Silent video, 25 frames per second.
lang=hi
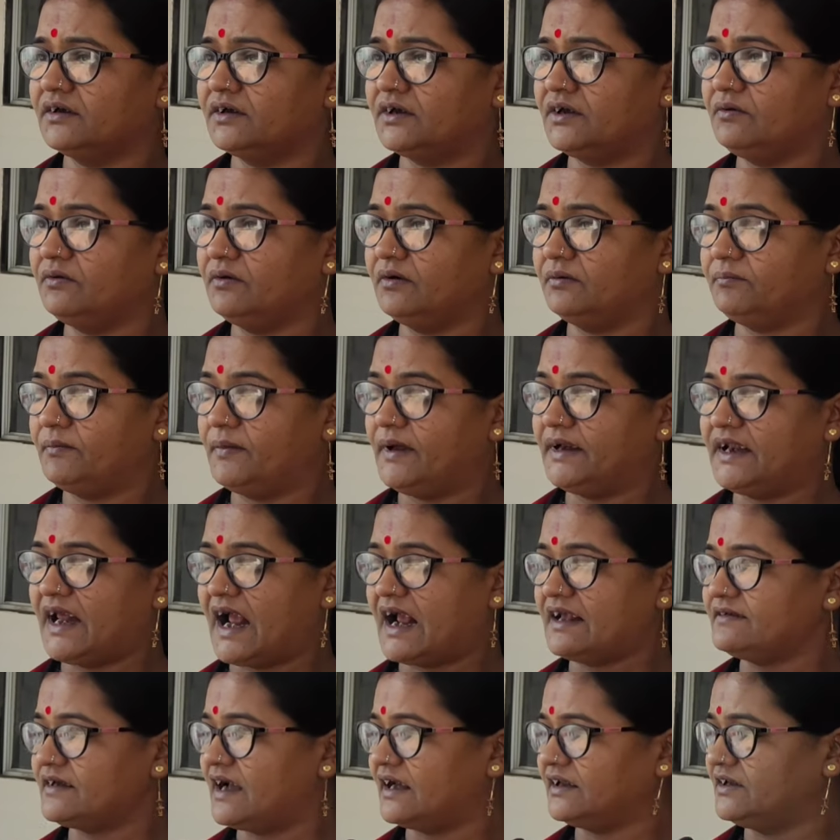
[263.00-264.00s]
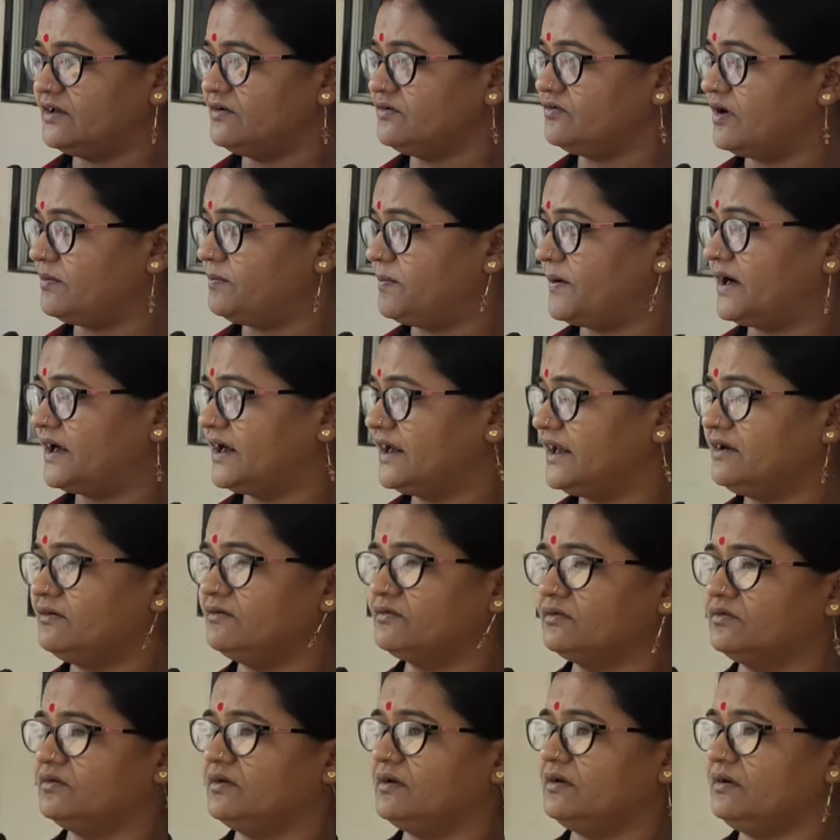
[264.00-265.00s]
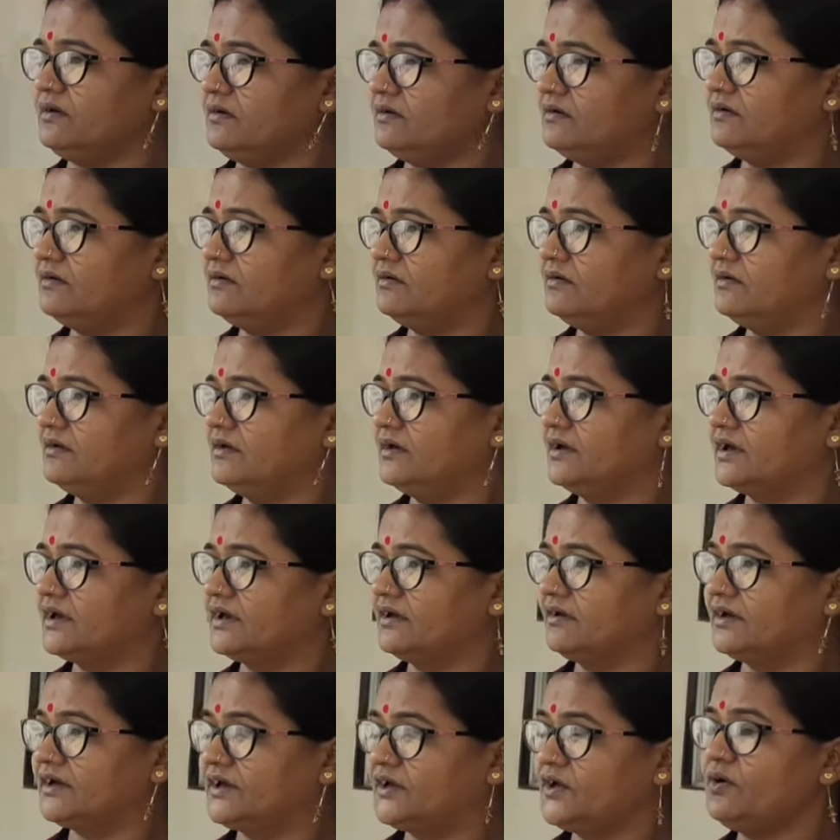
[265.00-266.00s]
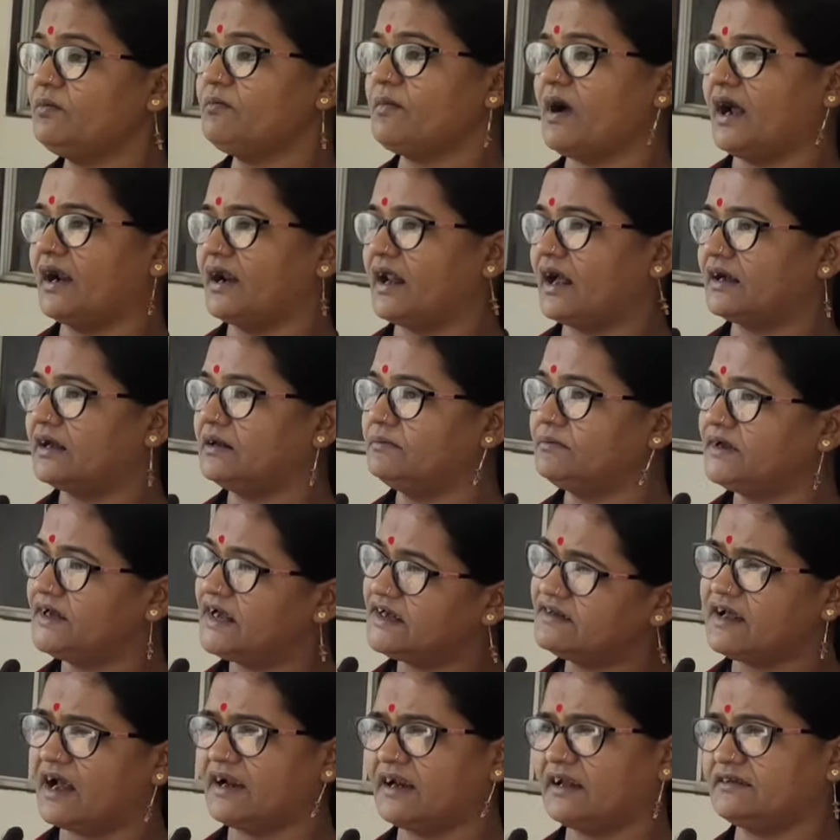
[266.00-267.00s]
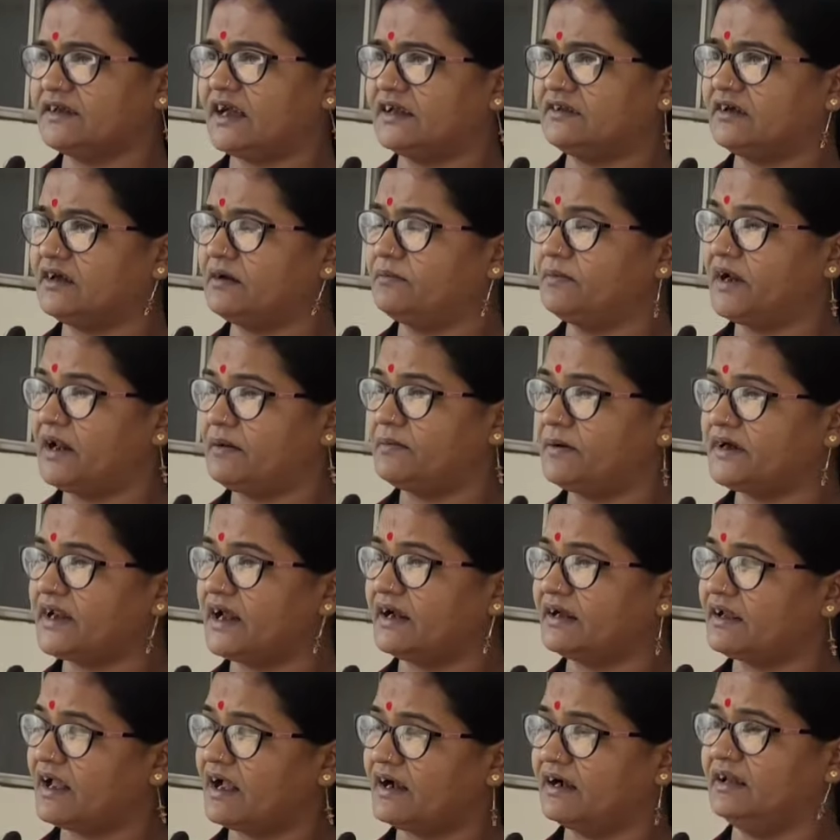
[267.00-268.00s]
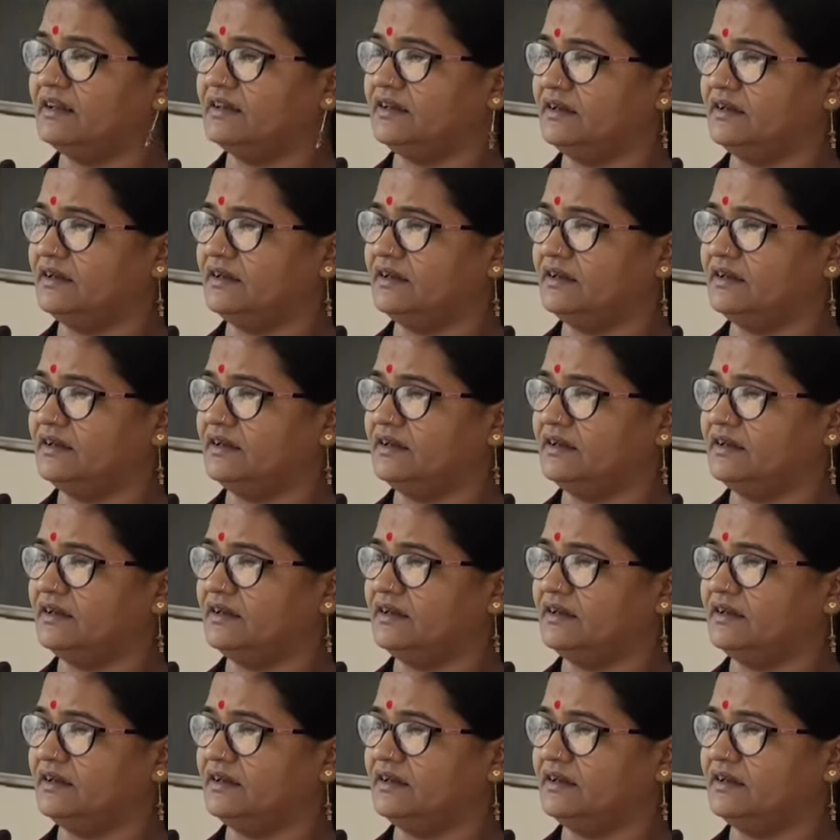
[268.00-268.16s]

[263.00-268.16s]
क्यों मैं न्याय चाहती हूँ को पकड़े उनको क्यों मारा आखिर मैं ये जानना चाहती हूँ मेरा बेटा क्या